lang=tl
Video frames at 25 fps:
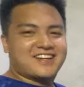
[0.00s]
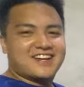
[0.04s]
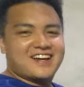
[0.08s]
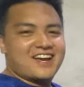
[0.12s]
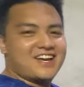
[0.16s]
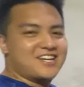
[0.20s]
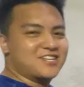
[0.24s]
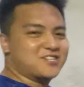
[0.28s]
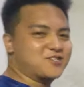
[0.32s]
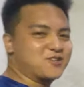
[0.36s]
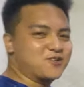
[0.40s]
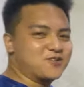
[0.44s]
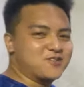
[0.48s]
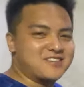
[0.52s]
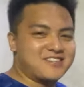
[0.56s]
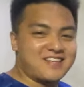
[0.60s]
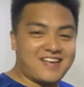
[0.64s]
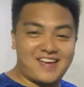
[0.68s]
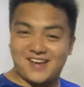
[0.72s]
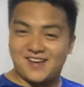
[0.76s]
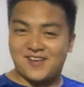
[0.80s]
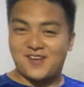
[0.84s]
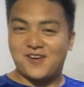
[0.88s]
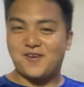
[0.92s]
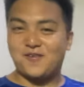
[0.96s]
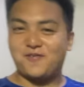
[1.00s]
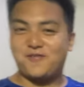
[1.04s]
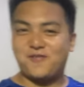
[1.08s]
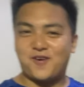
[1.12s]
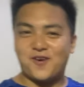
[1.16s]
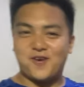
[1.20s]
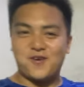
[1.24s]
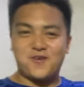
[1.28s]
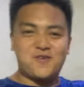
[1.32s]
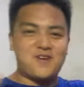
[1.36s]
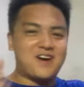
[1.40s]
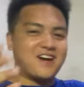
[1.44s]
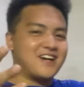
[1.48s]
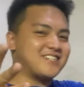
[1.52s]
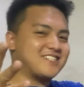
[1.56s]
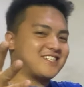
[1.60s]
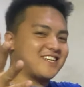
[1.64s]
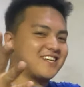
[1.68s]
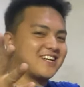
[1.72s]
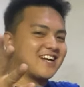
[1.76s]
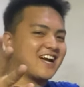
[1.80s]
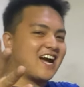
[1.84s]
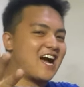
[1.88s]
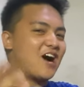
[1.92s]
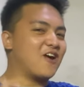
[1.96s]
guys, so thank you for
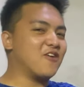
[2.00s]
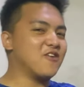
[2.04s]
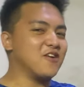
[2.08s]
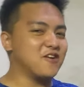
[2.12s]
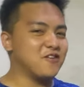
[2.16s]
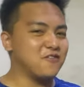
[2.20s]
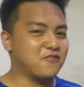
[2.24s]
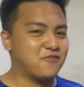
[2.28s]
watching our